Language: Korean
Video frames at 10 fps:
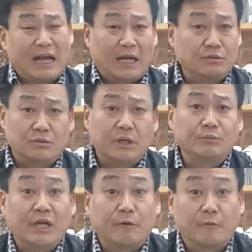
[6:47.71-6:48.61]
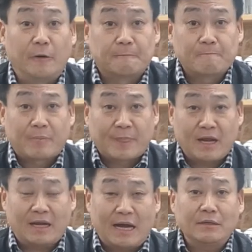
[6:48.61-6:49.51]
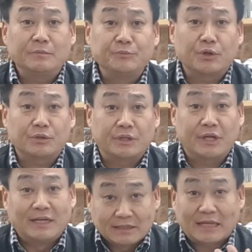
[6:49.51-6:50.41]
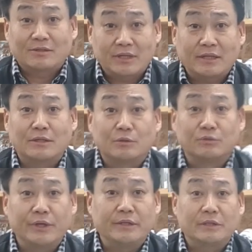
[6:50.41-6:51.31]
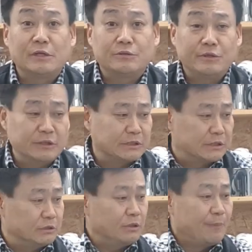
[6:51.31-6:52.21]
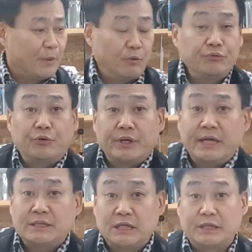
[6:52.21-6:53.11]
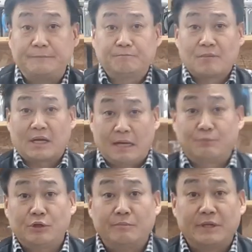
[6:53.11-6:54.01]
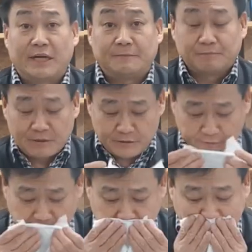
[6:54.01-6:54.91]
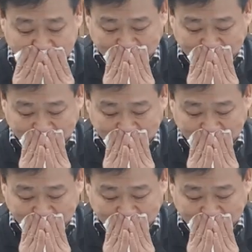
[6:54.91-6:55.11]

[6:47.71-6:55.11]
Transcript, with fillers: 아주 뜨겁지도 않고 그냥 하드 음료로서 어떻게 따뜻하다 정도의 느낄 수 있는 그런 온도의 지금 카푸치노입니다. 그래서 어떻게 해요?